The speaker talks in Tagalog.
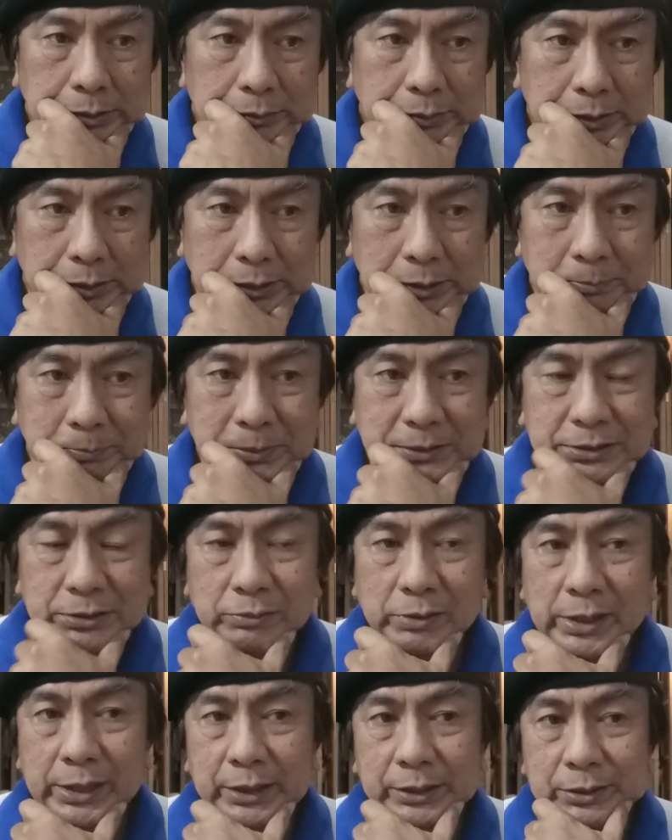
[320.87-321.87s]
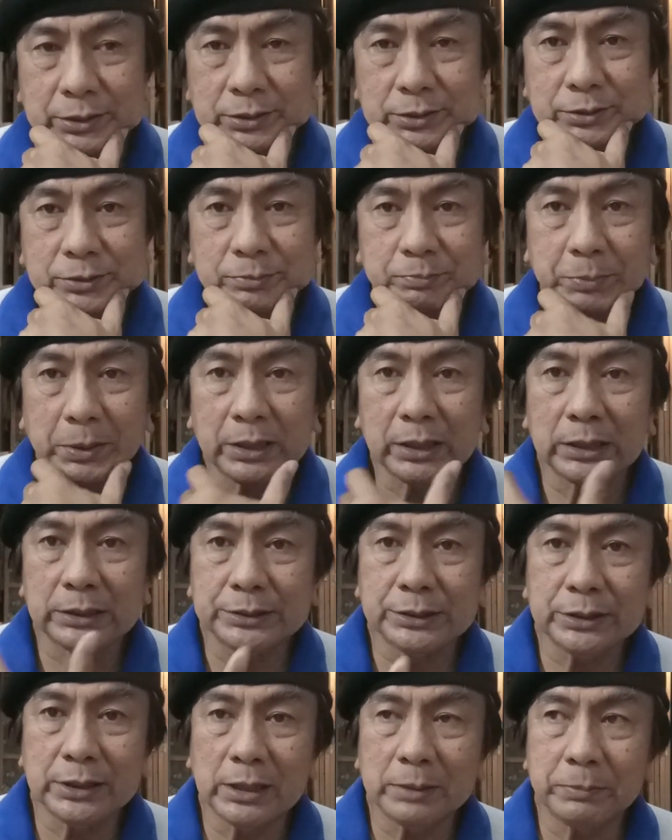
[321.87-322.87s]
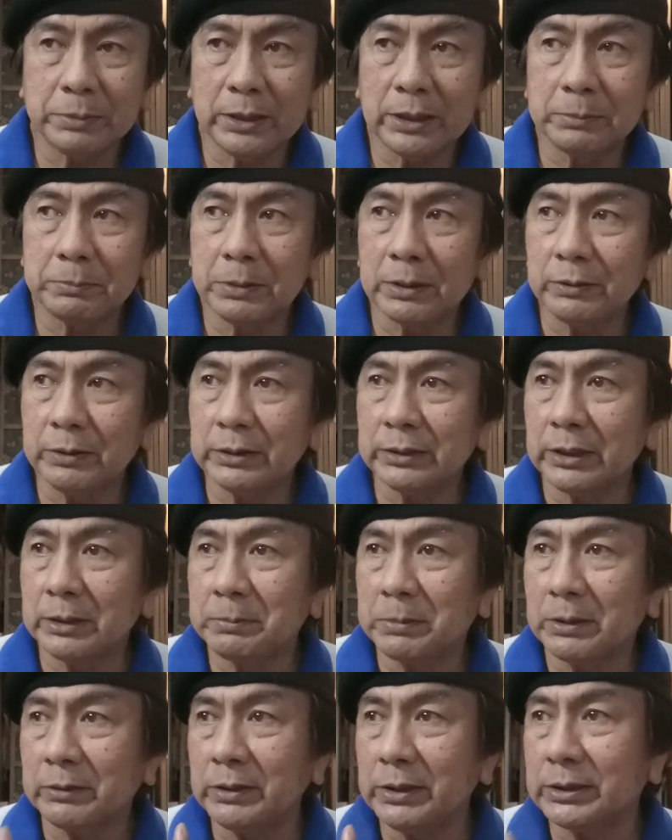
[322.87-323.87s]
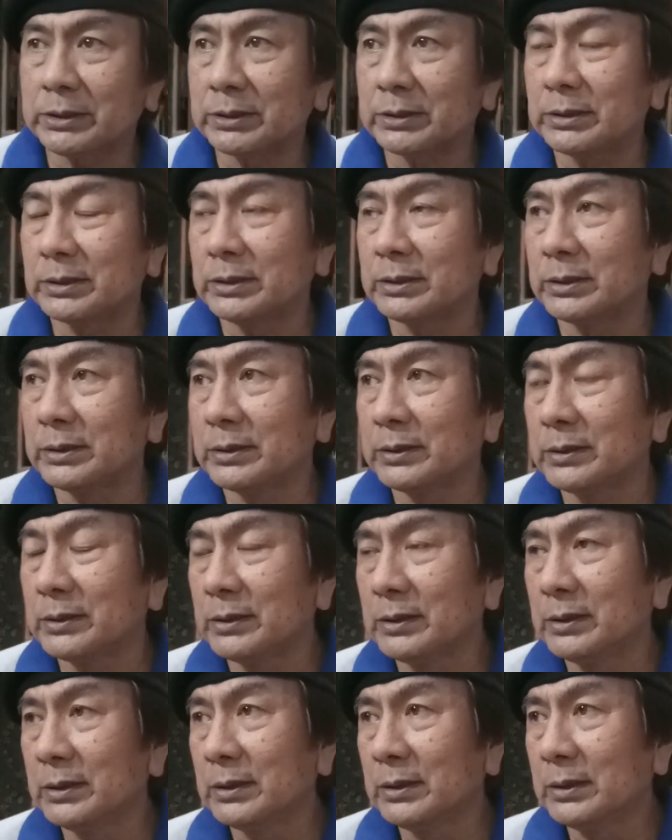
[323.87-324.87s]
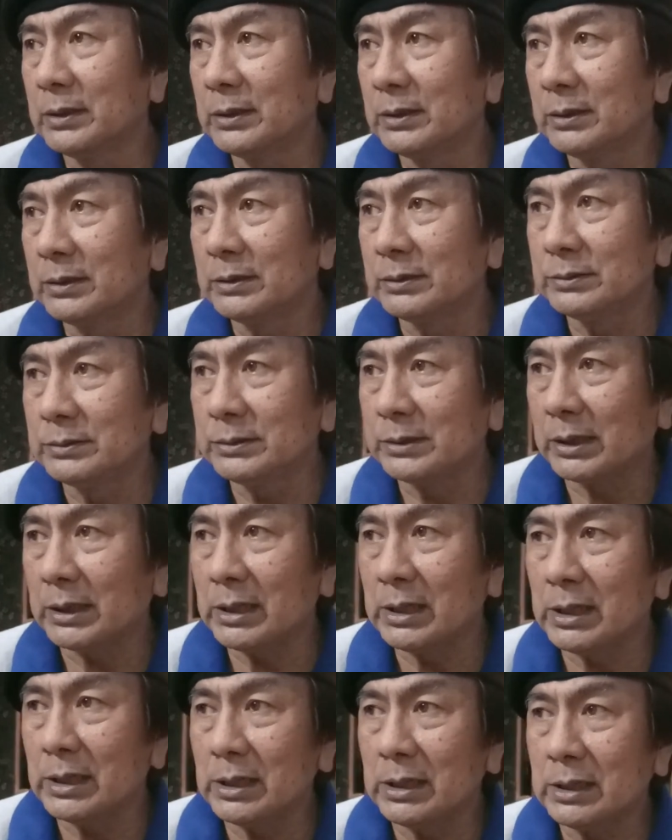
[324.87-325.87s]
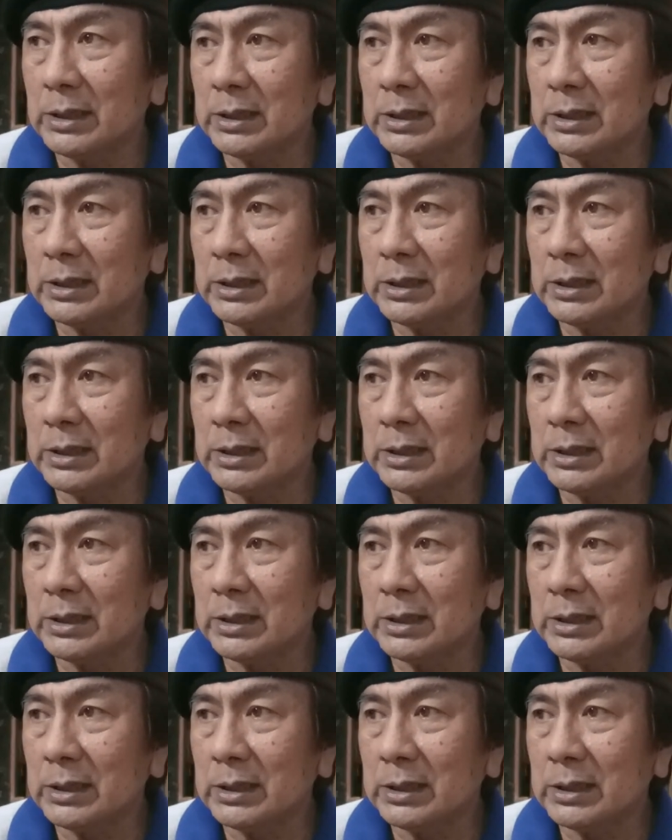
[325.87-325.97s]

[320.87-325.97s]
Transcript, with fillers: wag nang pasaway, ano? Pagka sinabing evacuate, evacuate. Saka,